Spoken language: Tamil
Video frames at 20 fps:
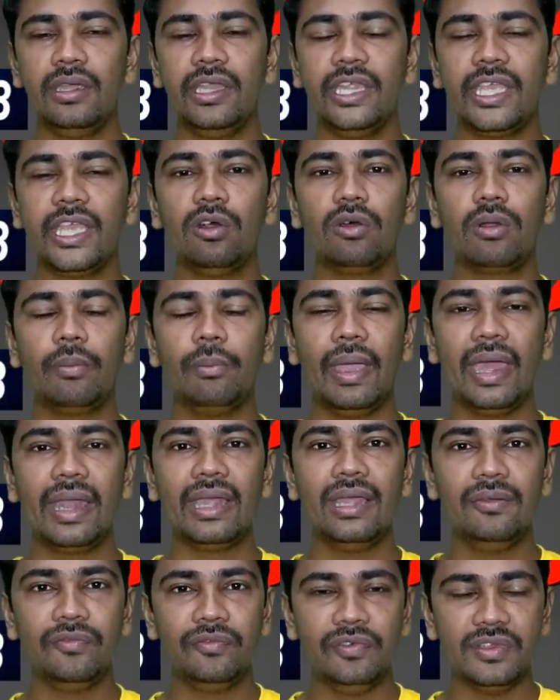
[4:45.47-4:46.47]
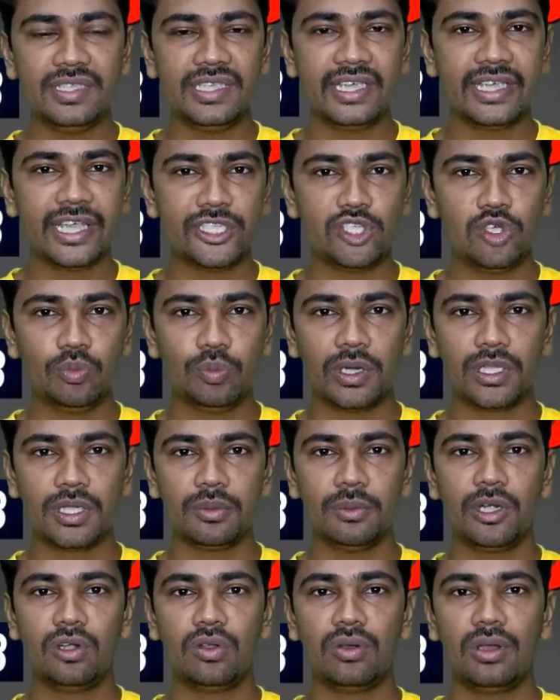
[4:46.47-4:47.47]
நீங்கள் ஒரு மேன்லி ஃபிசிக் அச்சீவ்
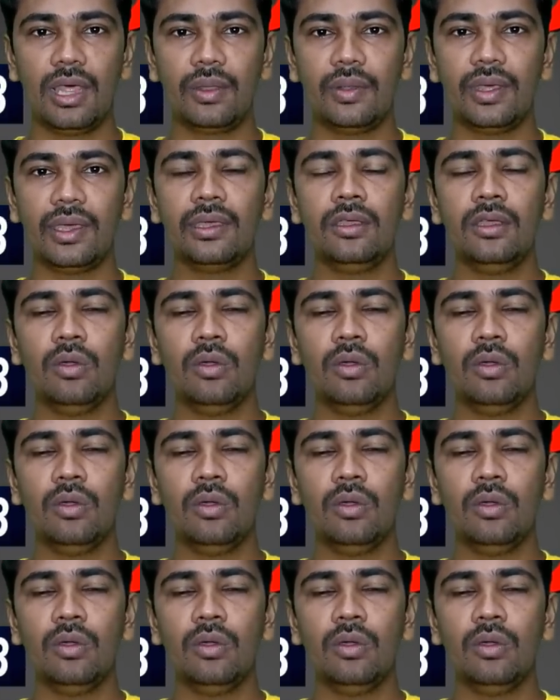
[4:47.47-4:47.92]
பண்ணது மட்டும் இல்லாத